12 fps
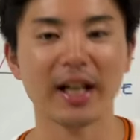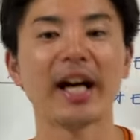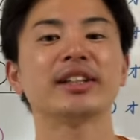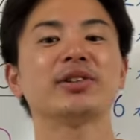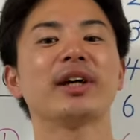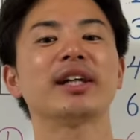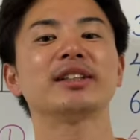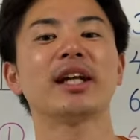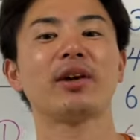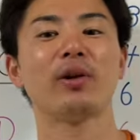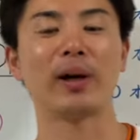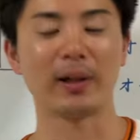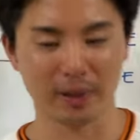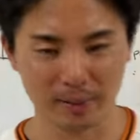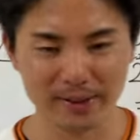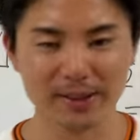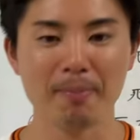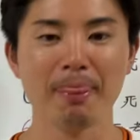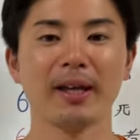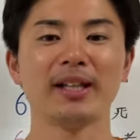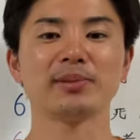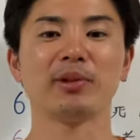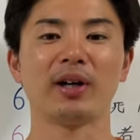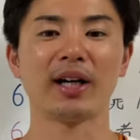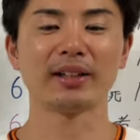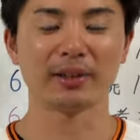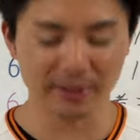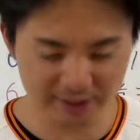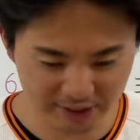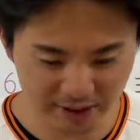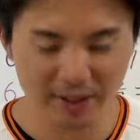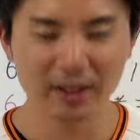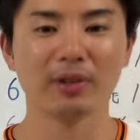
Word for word: はい、そんな感じで今日は終わってきます。いつもありがとうございます。